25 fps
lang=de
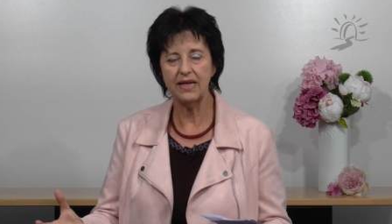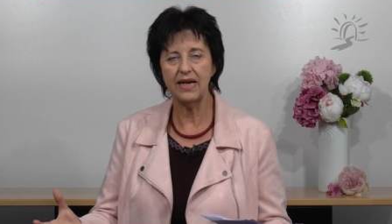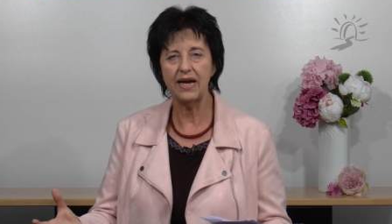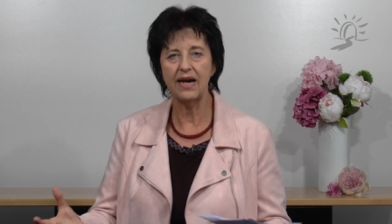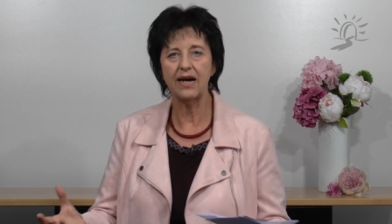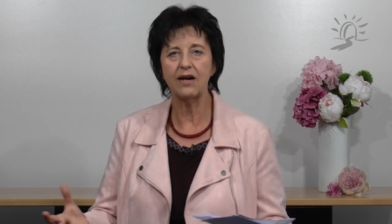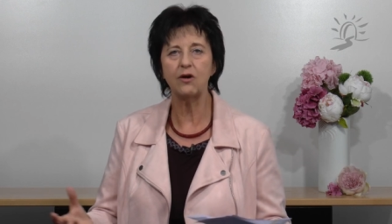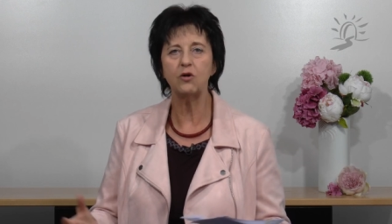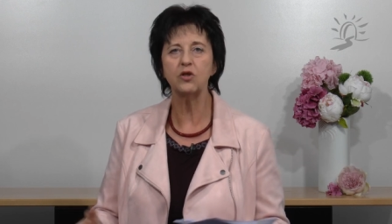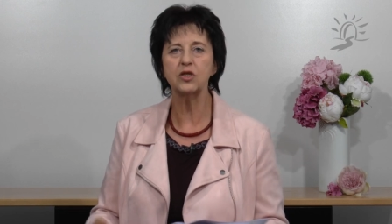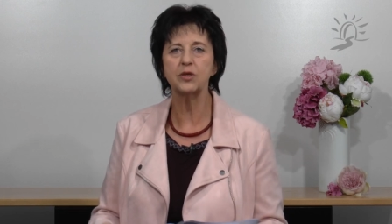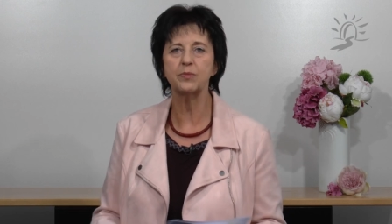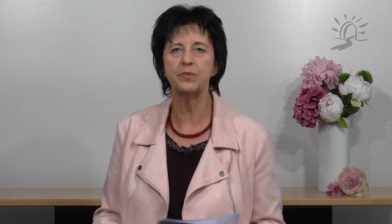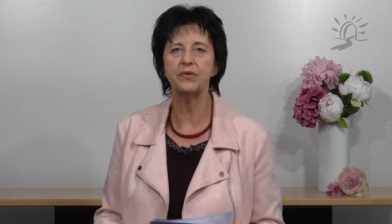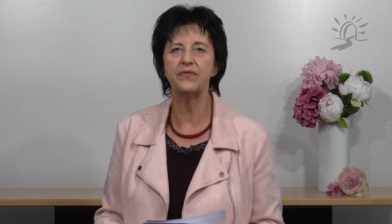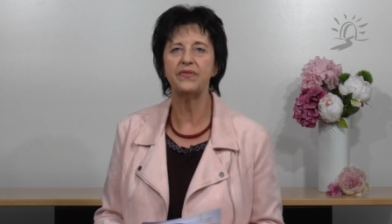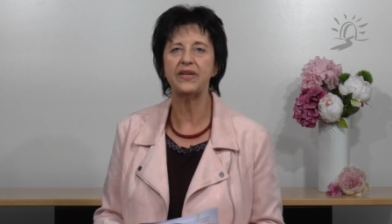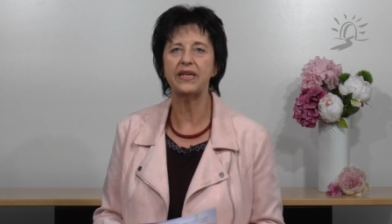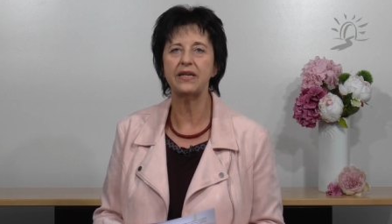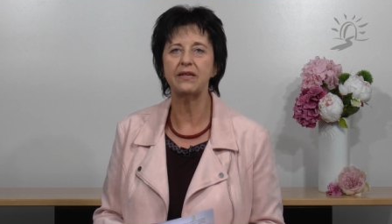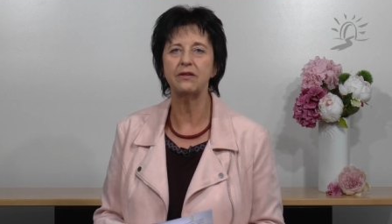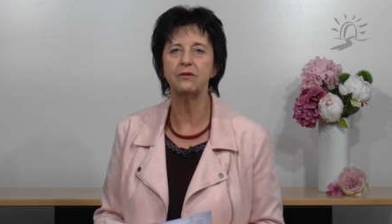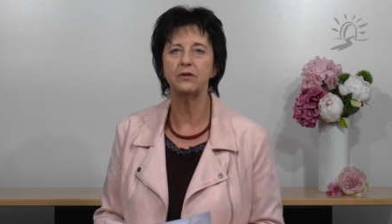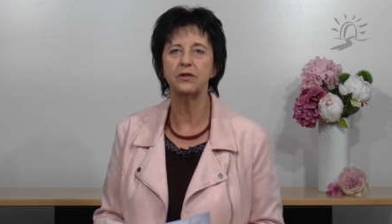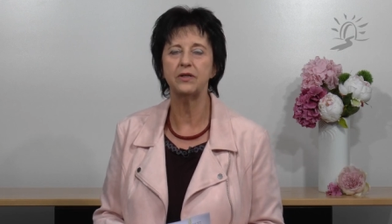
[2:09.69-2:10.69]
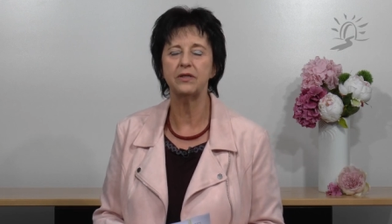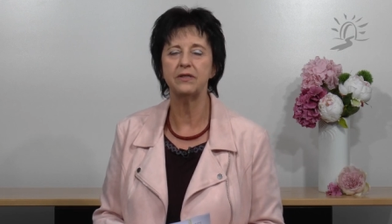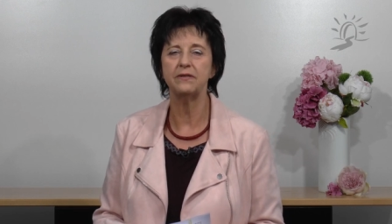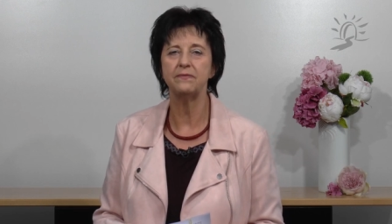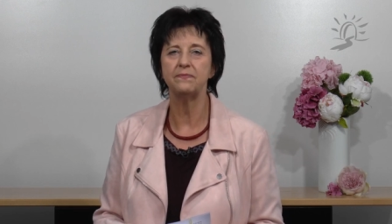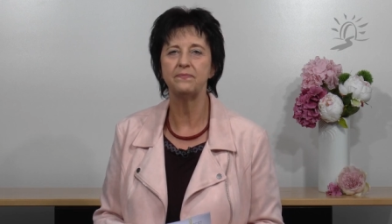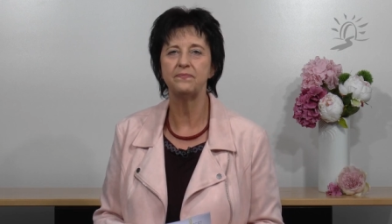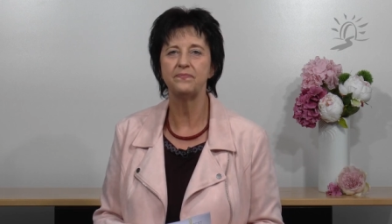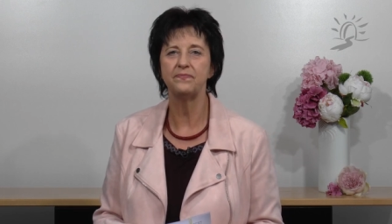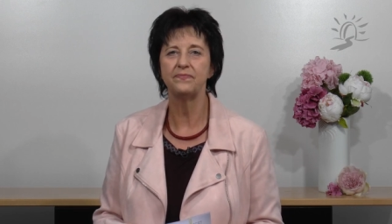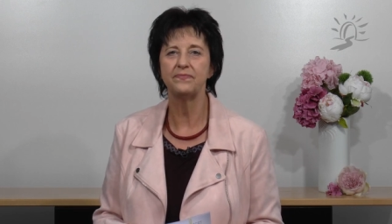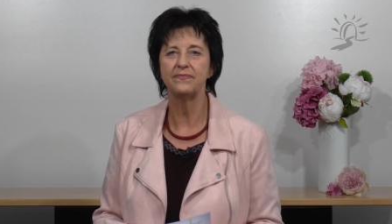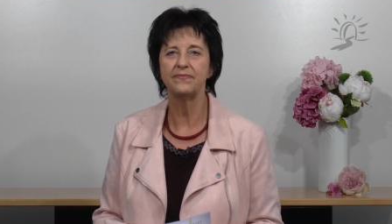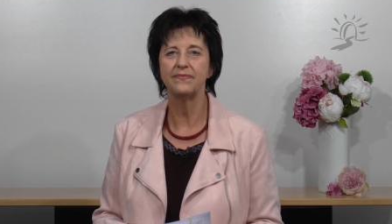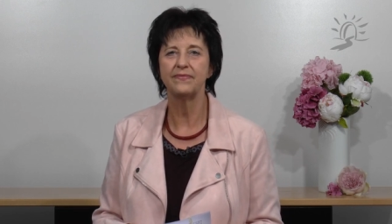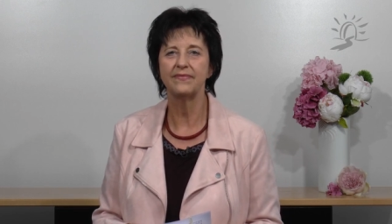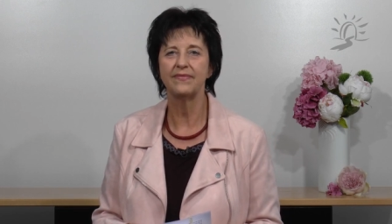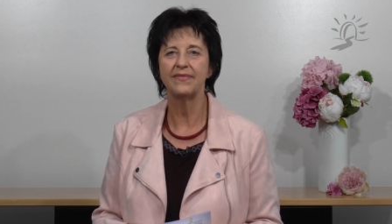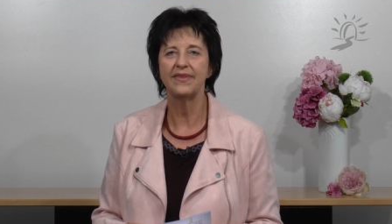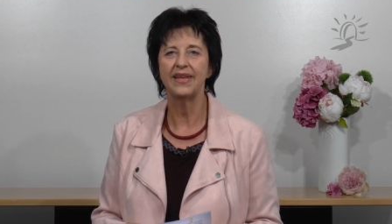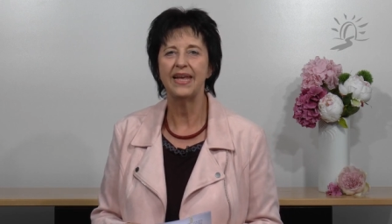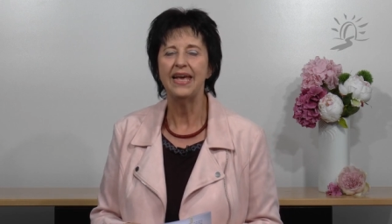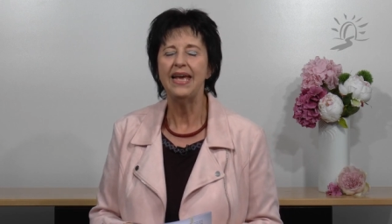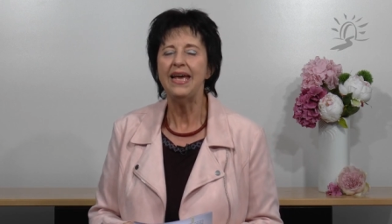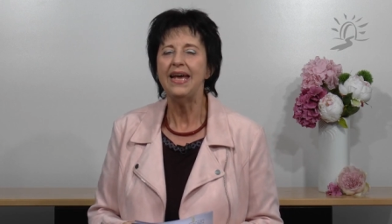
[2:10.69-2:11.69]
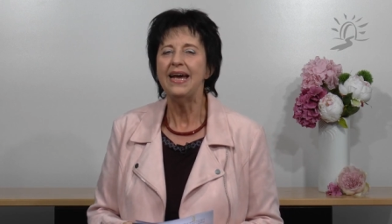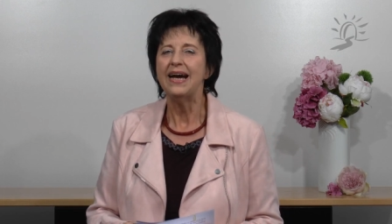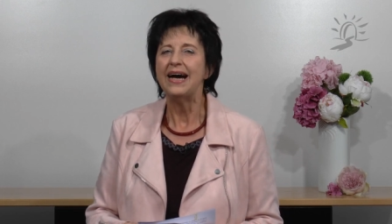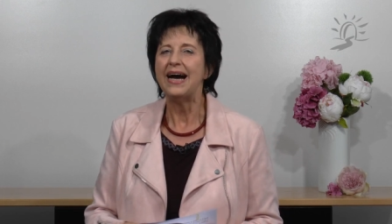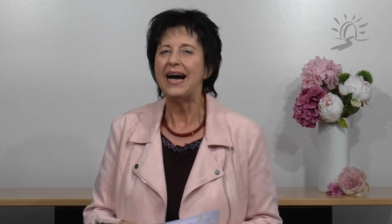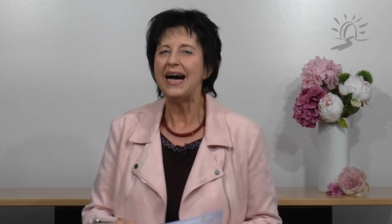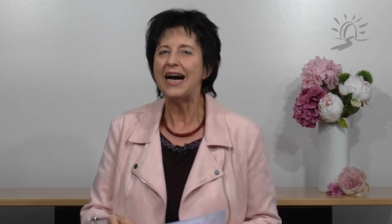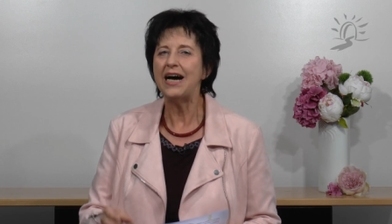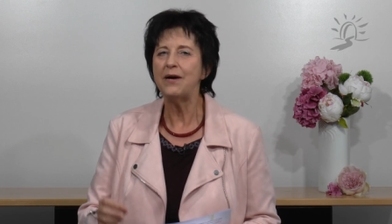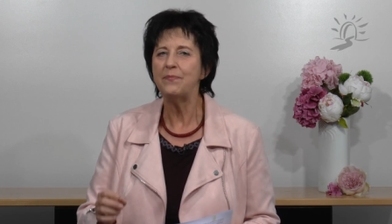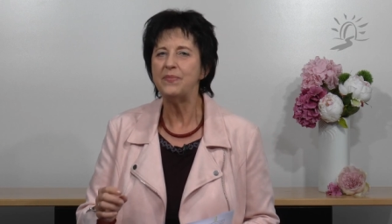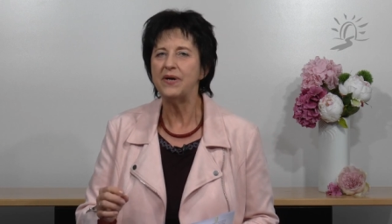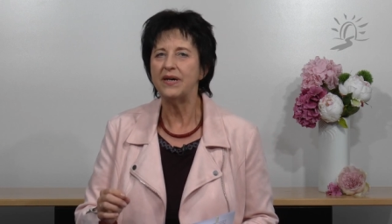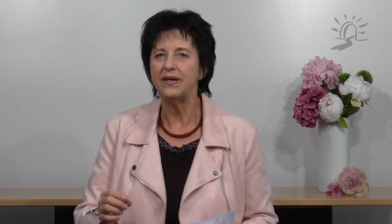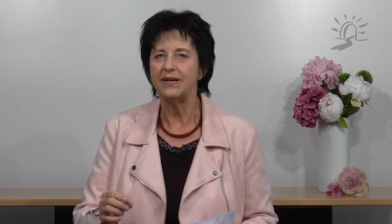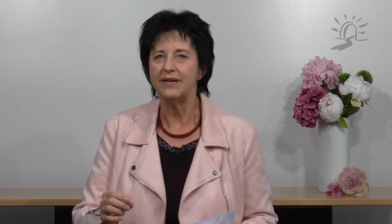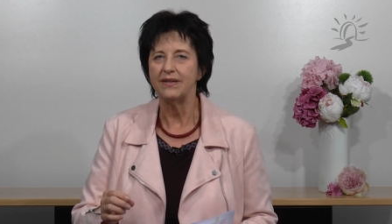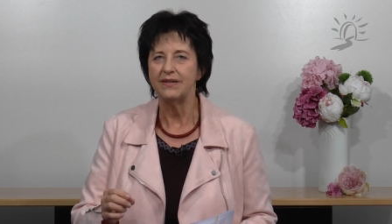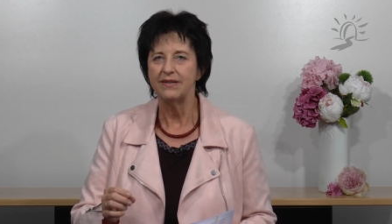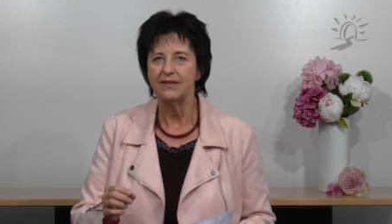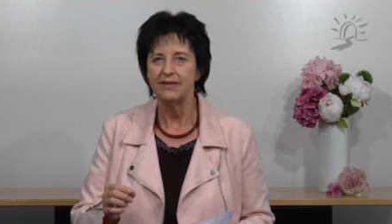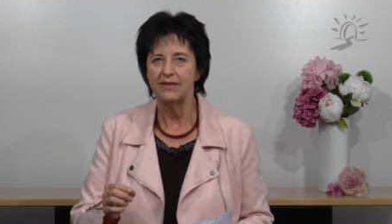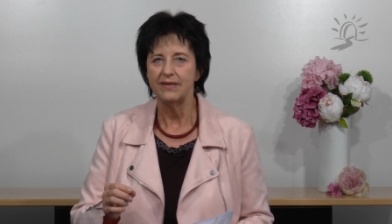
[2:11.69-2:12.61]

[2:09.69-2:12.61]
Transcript: herausbewegen können. Aber